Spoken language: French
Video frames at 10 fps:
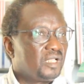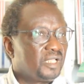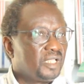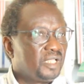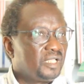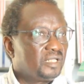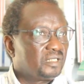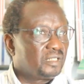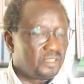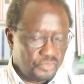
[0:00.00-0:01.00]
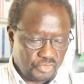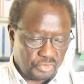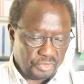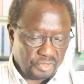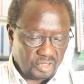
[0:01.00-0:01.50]
et euh,
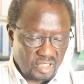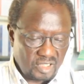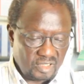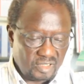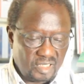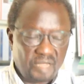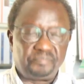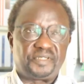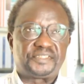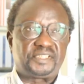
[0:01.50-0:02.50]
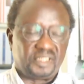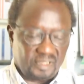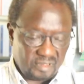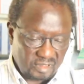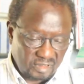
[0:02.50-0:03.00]
sur la pensée
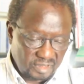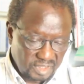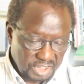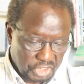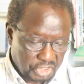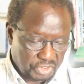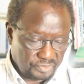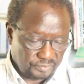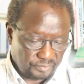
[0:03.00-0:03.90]
de Nietzsche.